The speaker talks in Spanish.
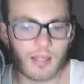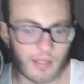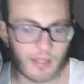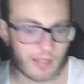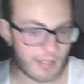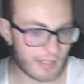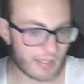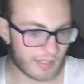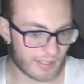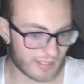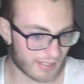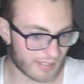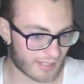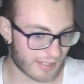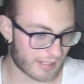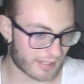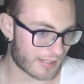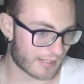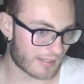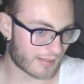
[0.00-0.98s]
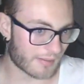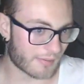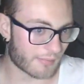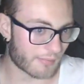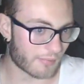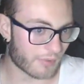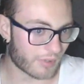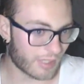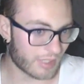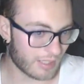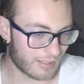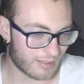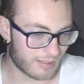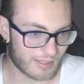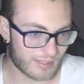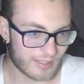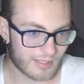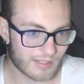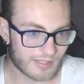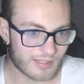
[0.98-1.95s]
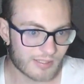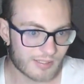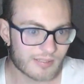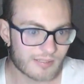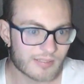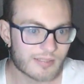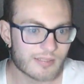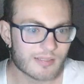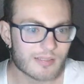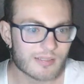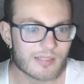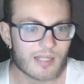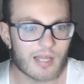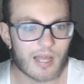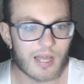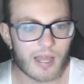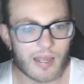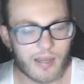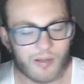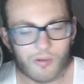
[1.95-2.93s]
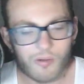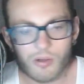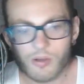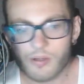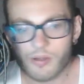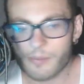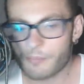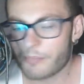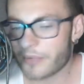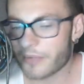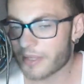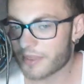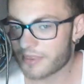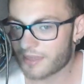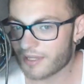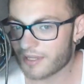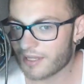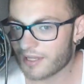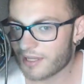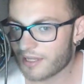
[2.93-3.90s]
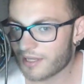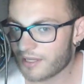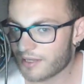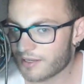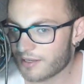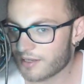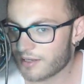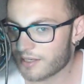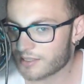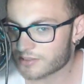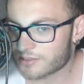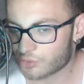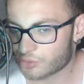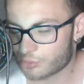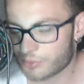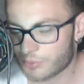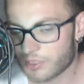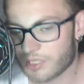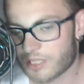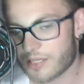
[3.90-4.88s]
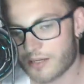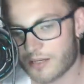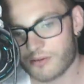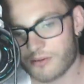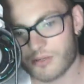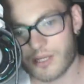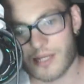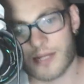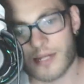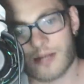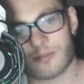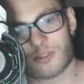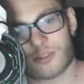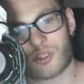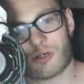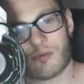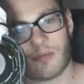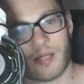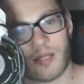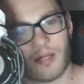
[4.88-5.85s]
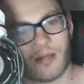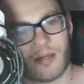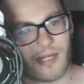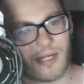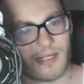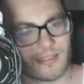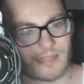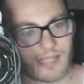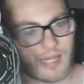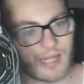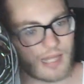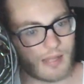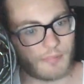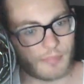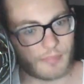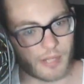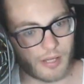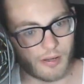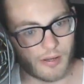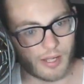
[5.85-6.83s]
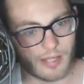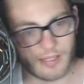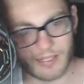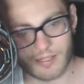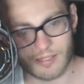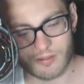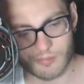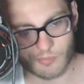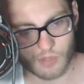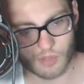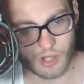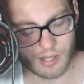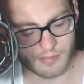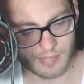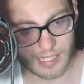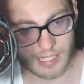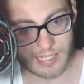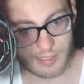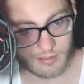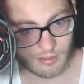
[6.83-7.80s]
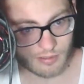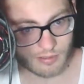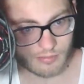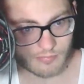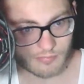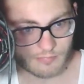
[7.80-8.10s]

Y bueno. Y luego empecé a subir, creo que era otro vídeo de GTA, pero ahí como hablando.